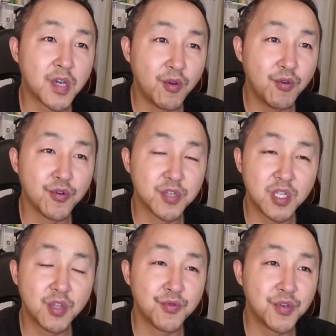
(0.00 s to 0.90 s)
还有针
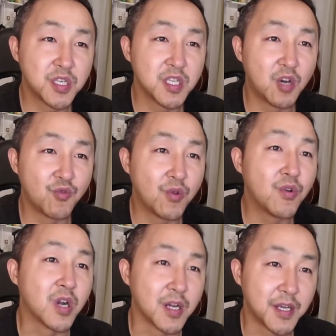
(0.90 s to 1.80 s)
对于新疆维吾
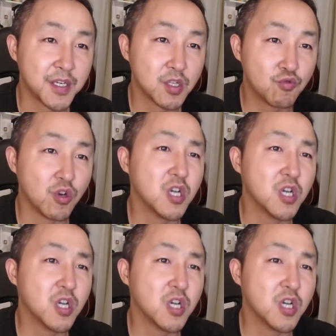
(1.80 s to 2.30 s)
尔那些作